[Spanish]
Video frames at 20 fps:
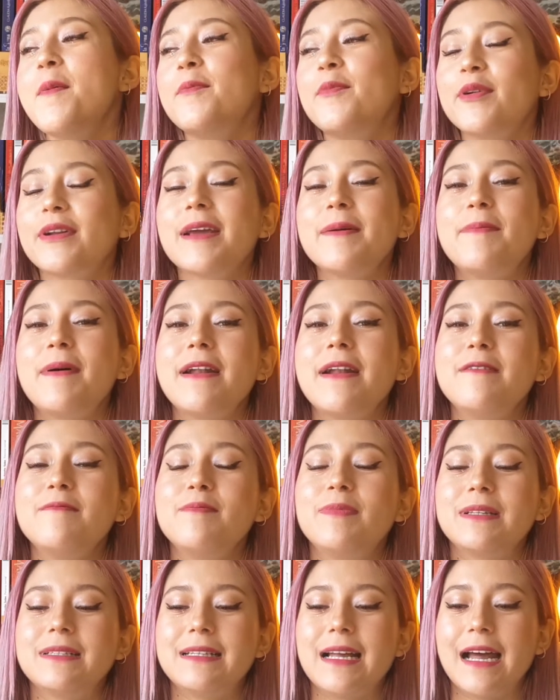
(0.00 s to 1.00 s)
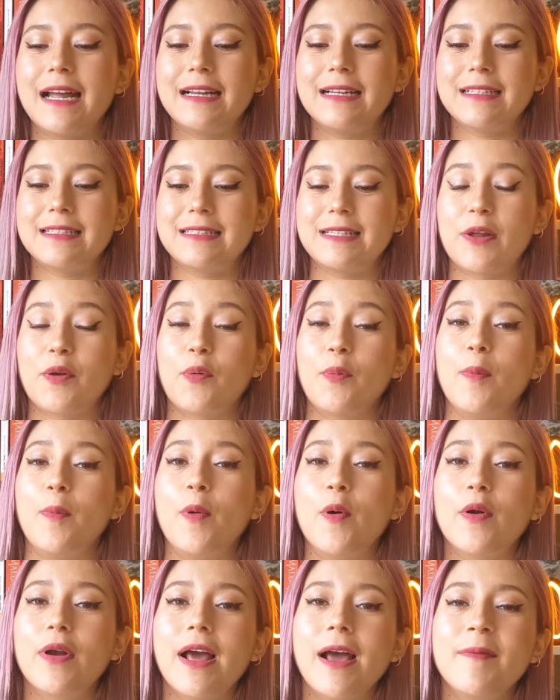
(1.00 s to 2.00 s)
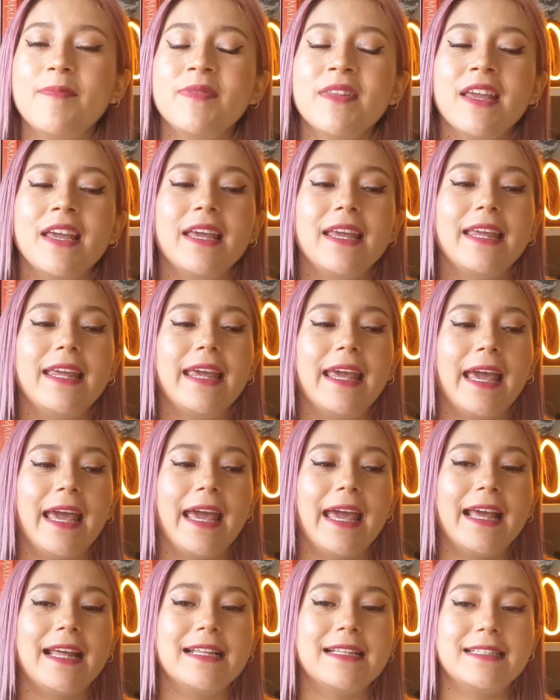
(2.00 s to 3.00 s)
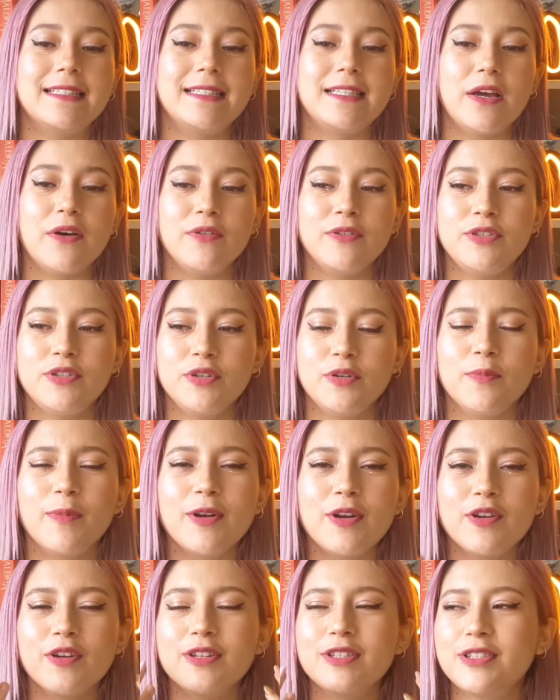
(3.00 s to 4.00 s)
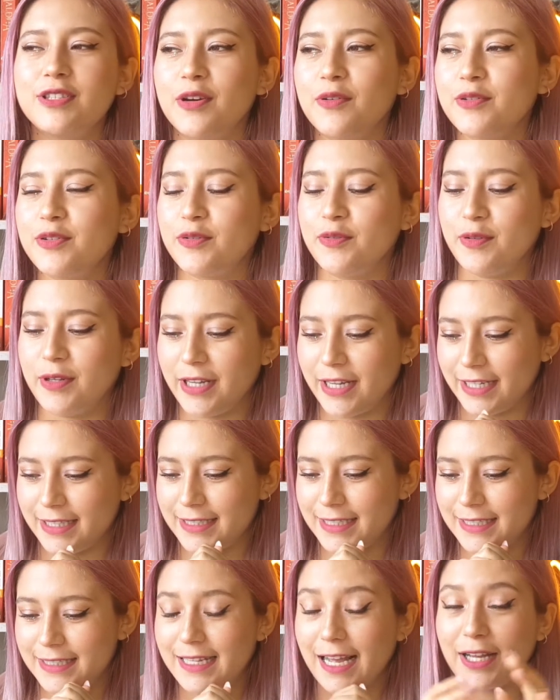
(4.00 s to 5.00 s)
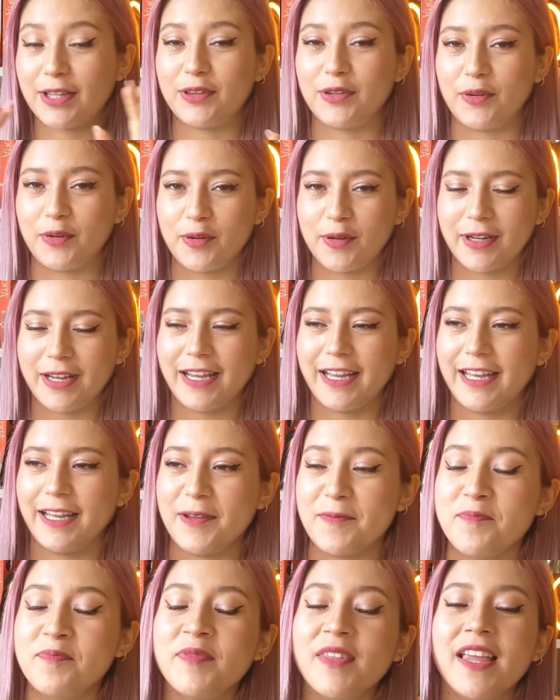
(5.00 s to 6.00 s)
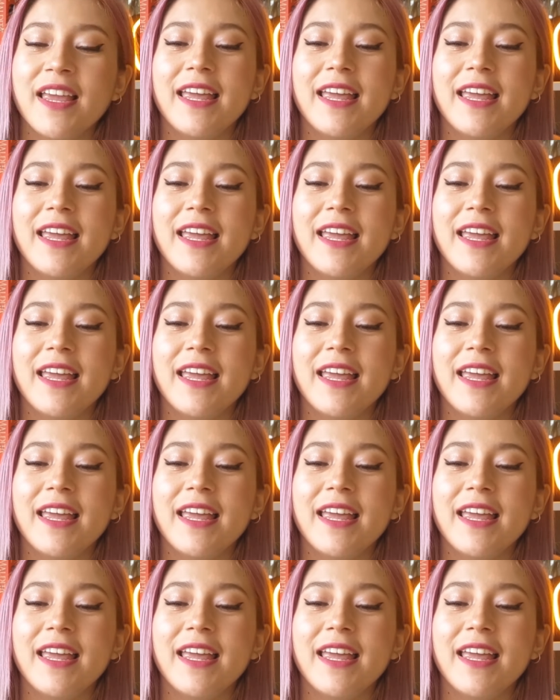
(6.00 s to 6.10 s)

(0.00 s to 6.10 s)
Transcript: porque para empezar se rumora que Seo Jun, bueno no Seo Jun, es este actor que,